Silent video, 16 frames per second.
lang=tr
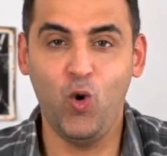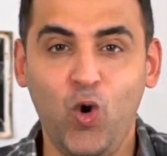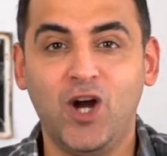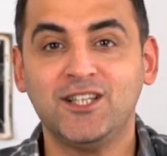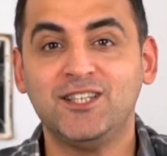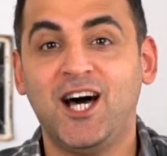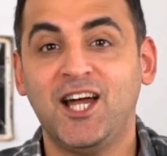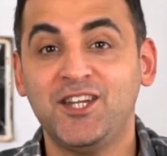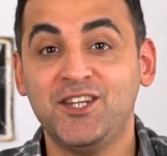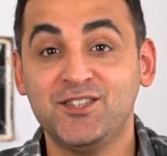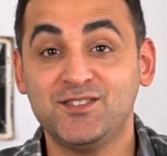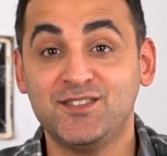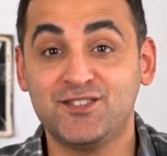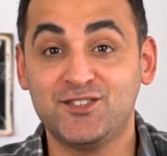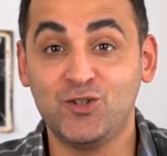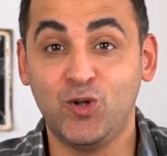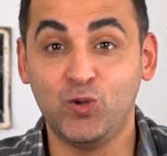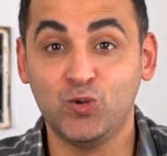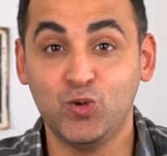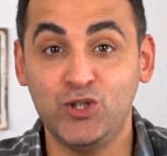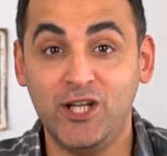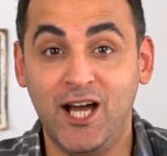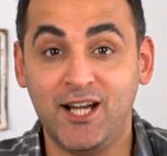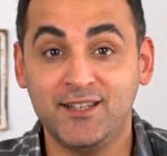o kadar yıldızın
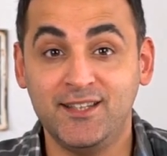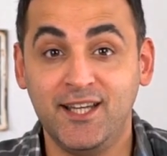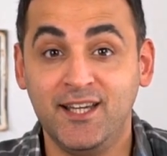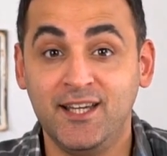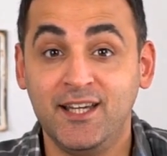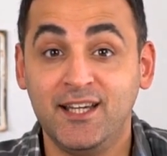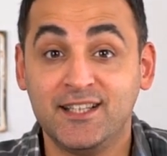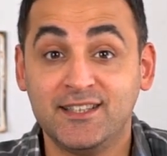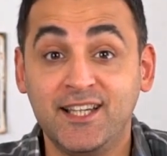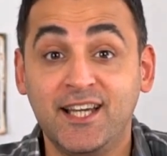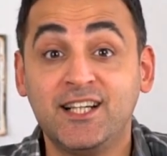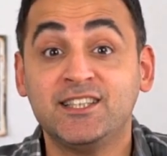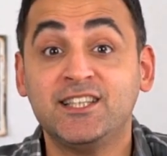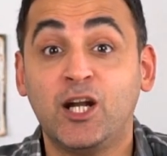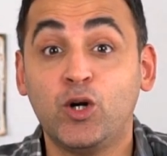olduğu yerde ne